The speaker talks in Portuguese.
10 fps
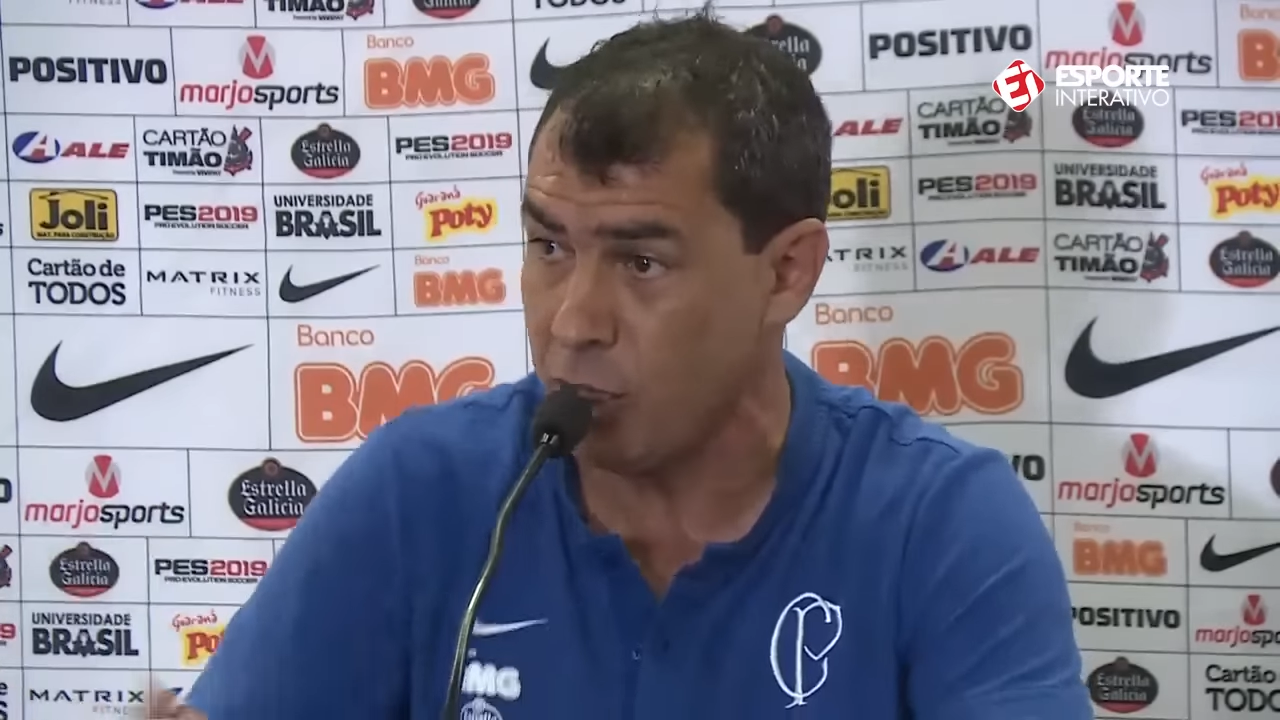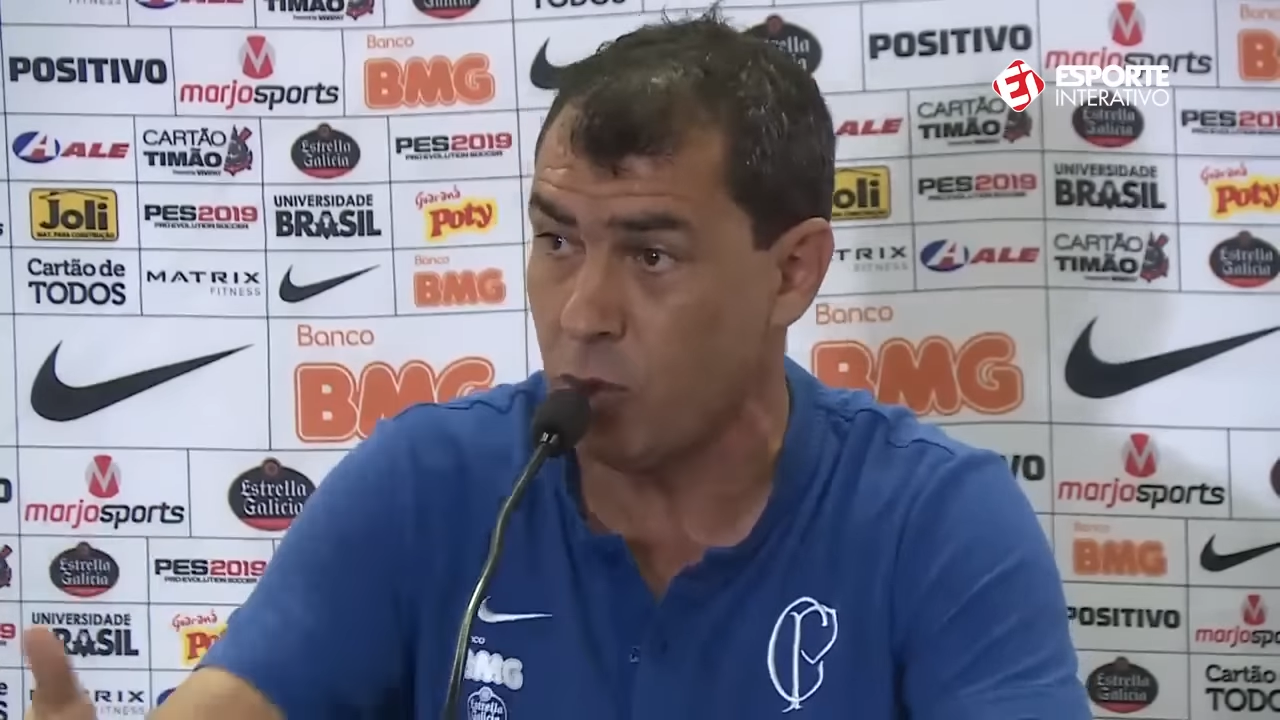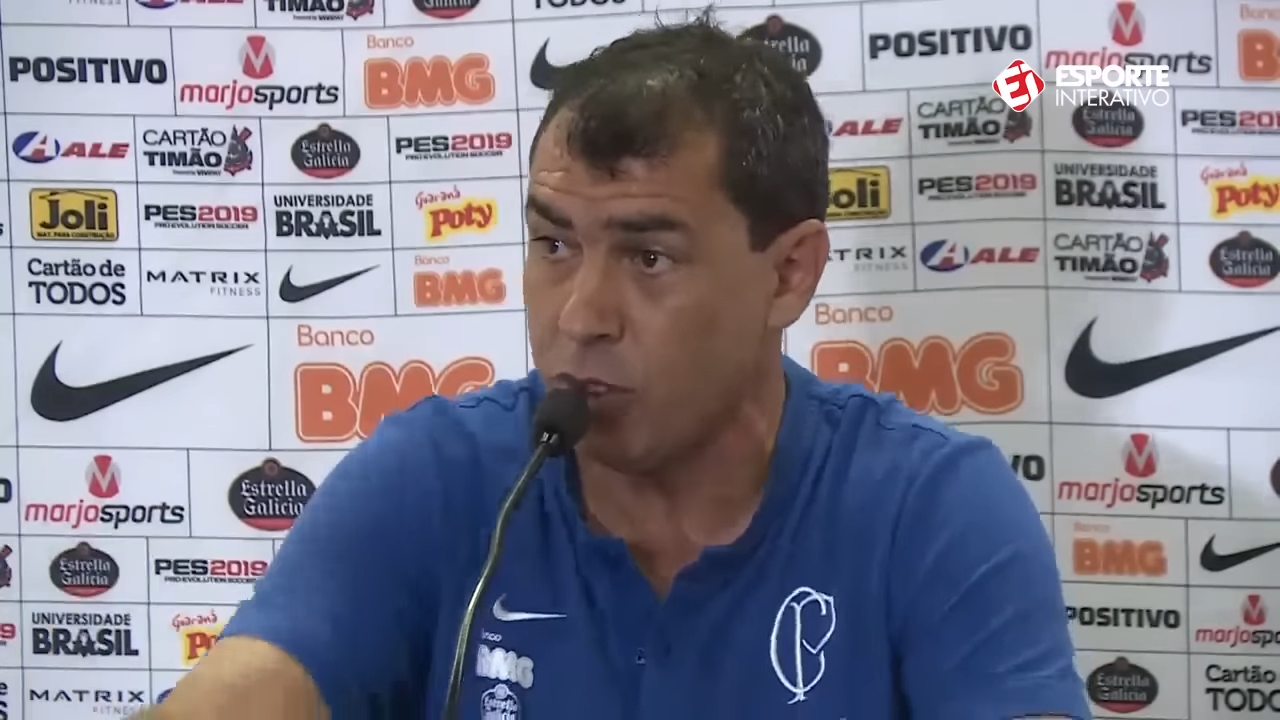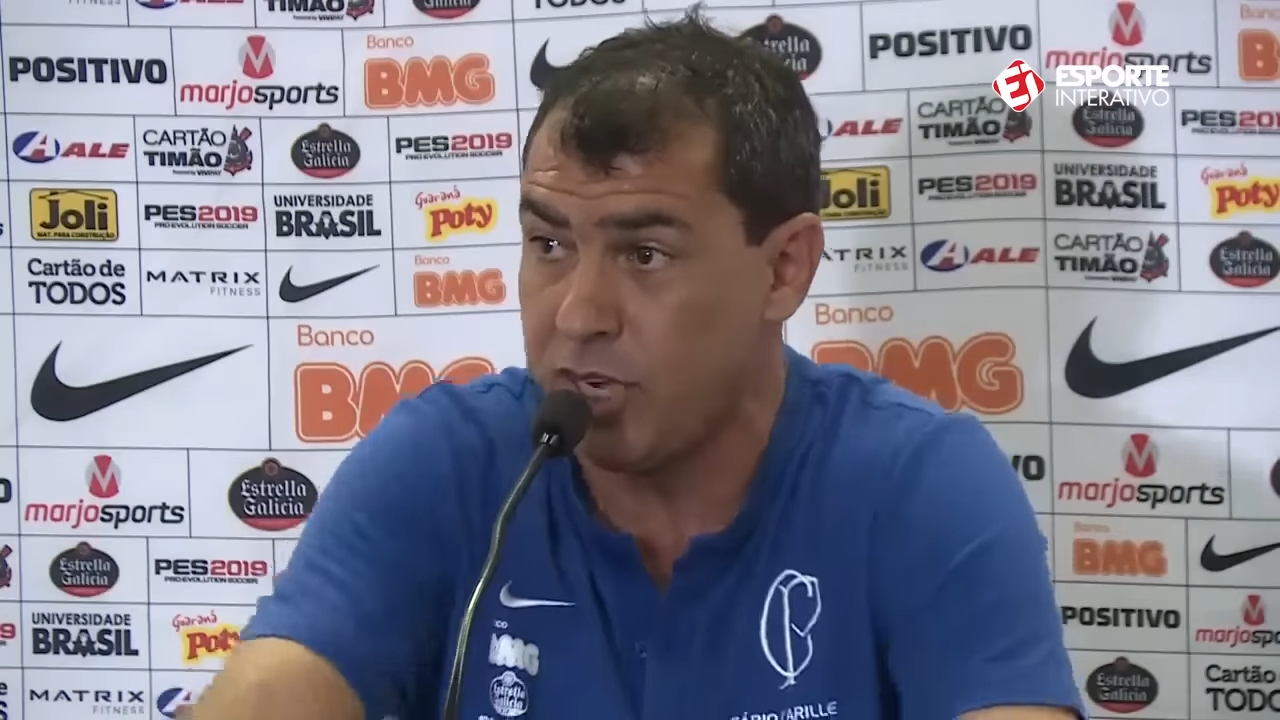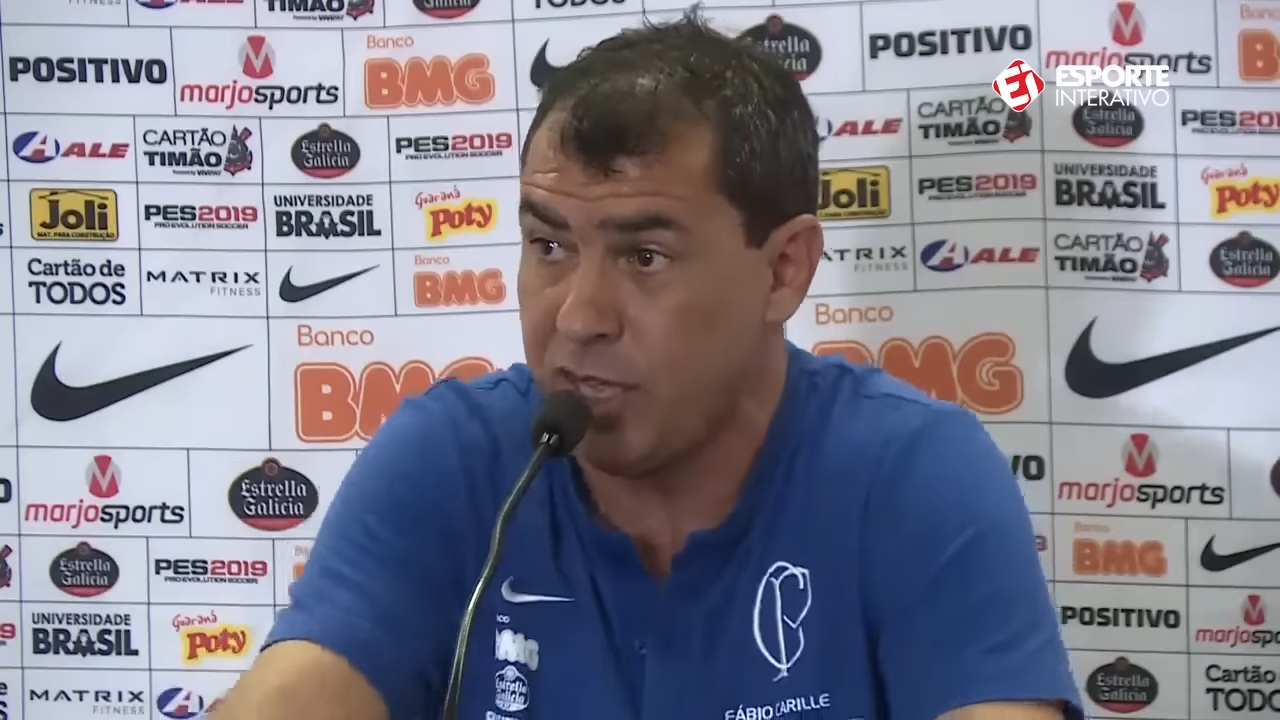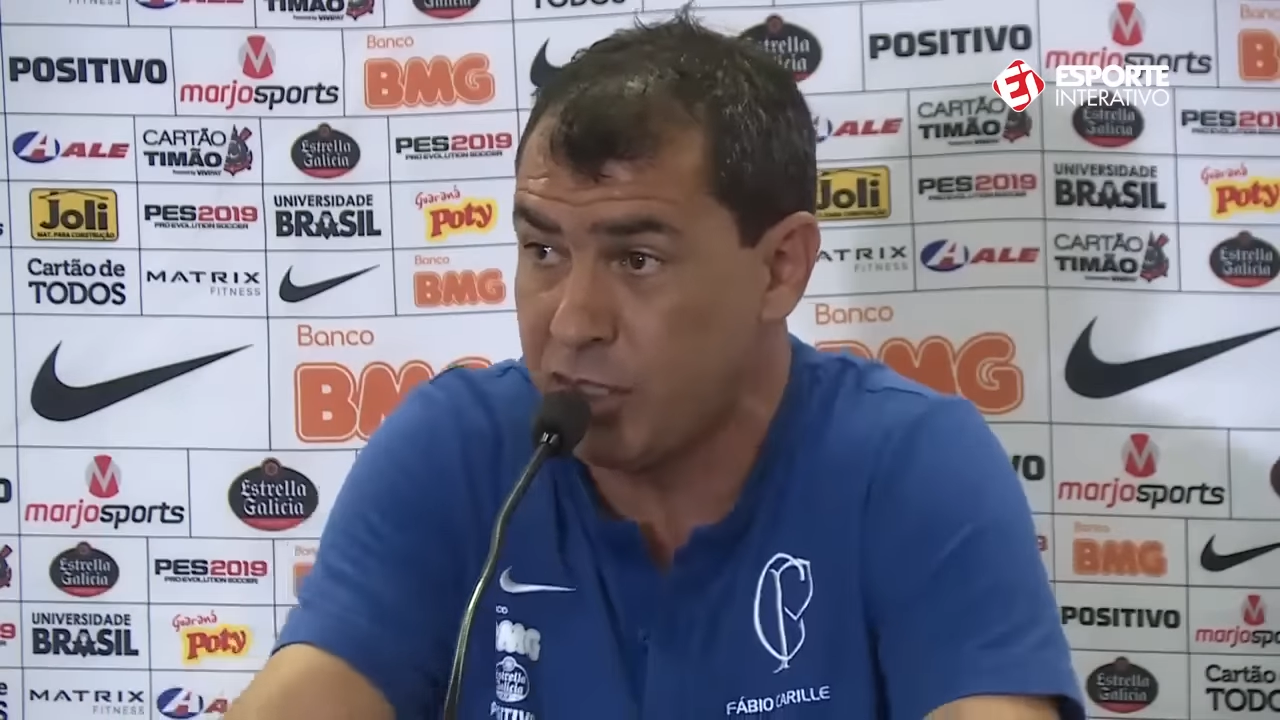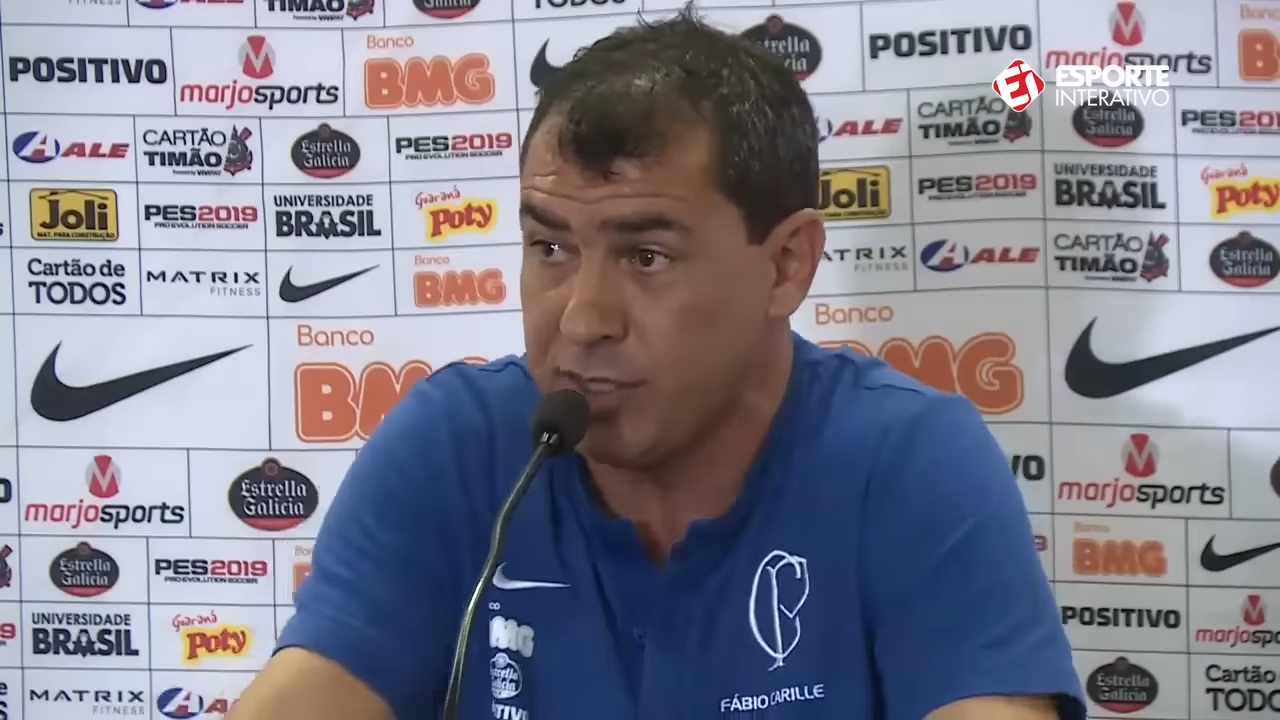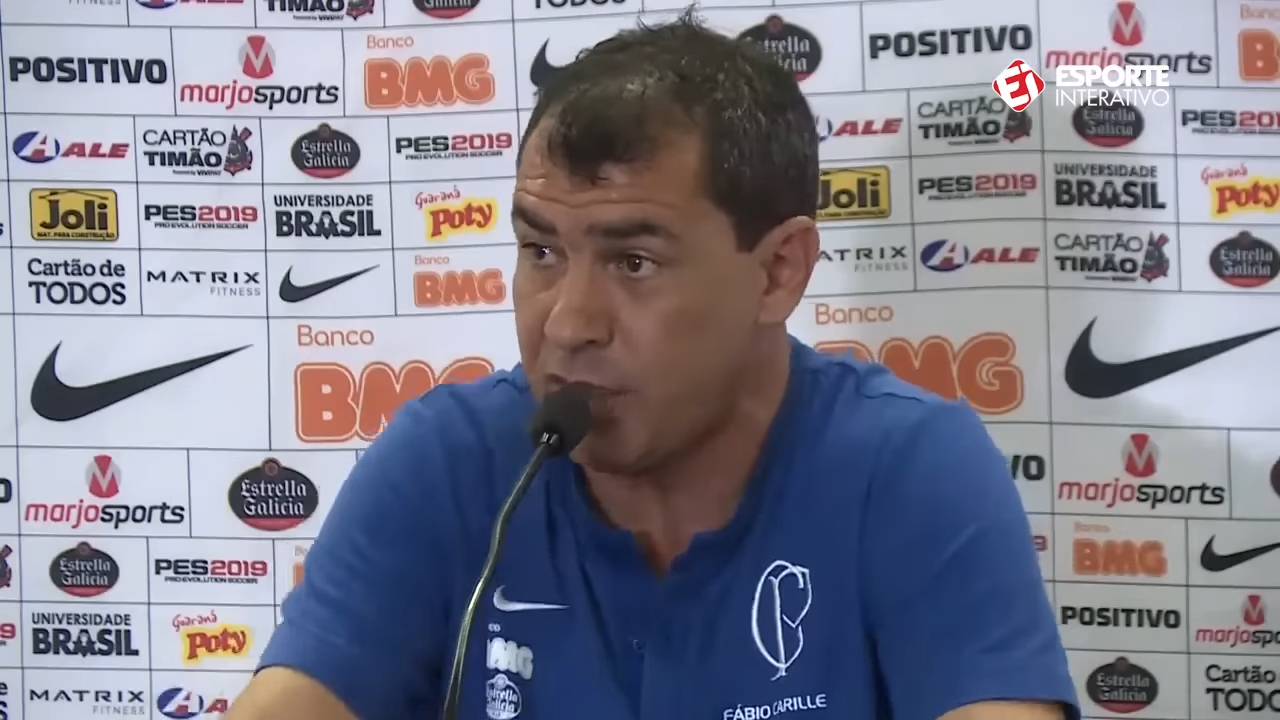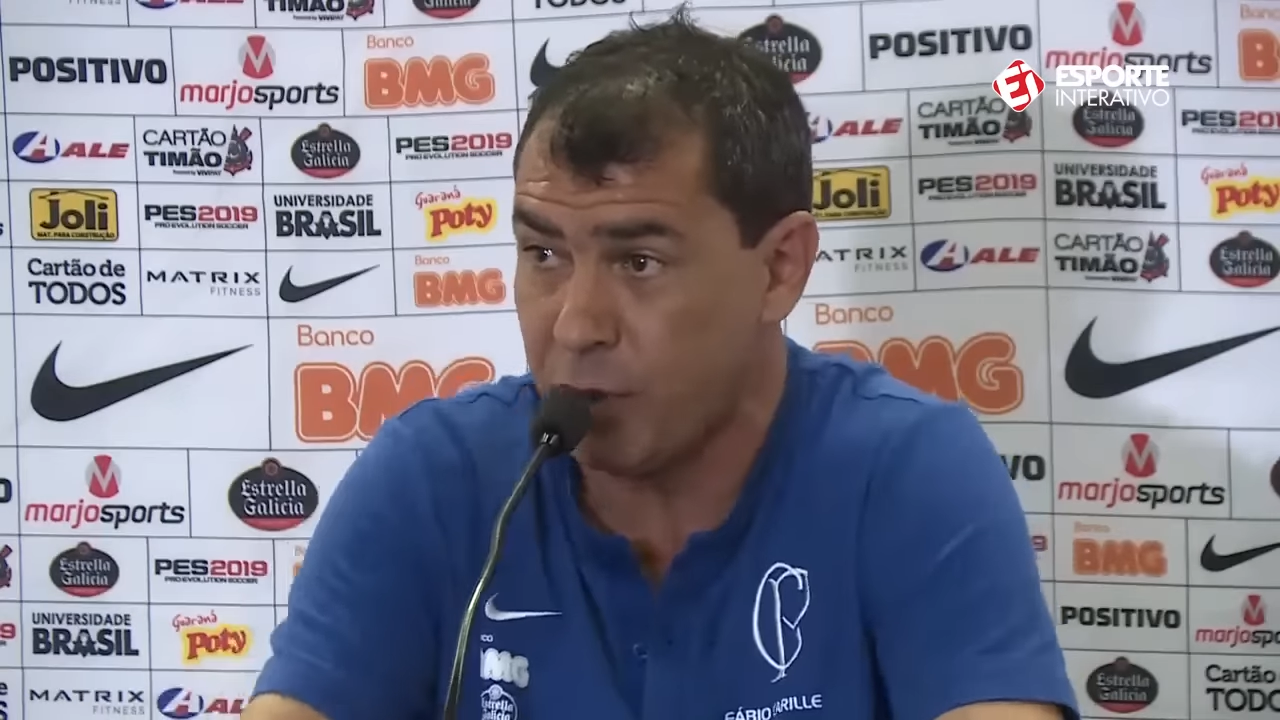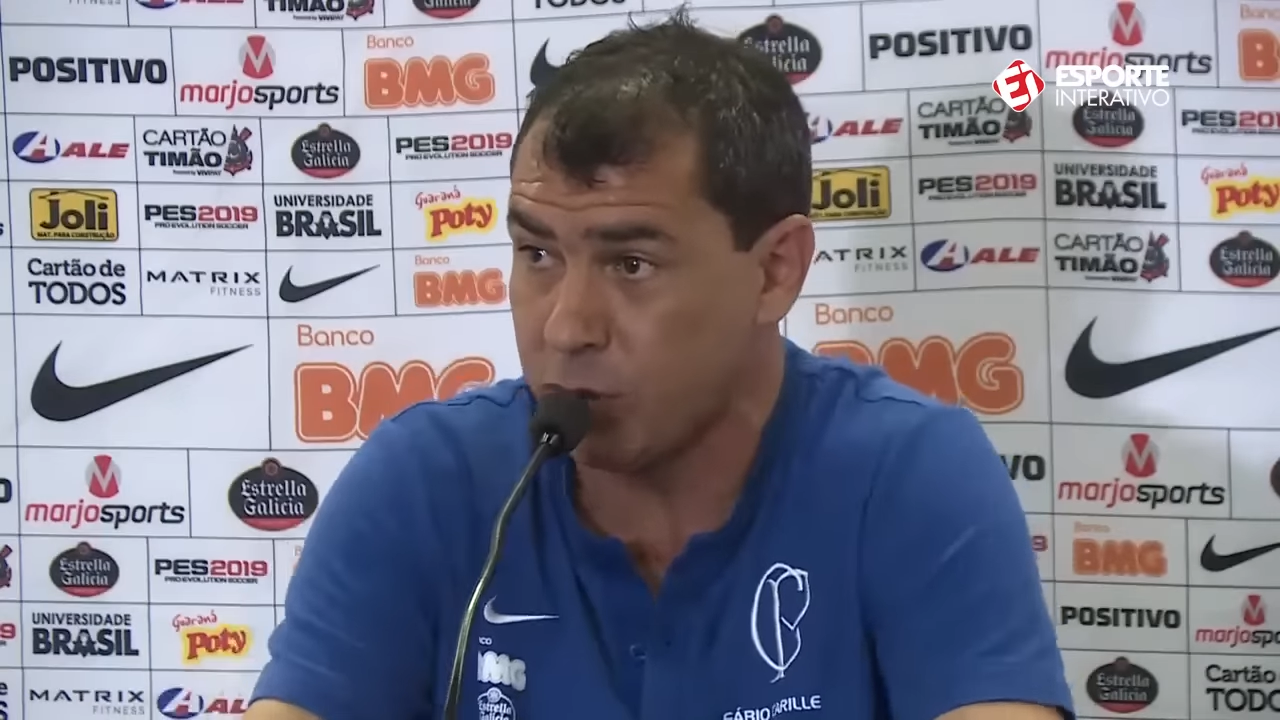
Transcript: e que o Rodriguinho já estava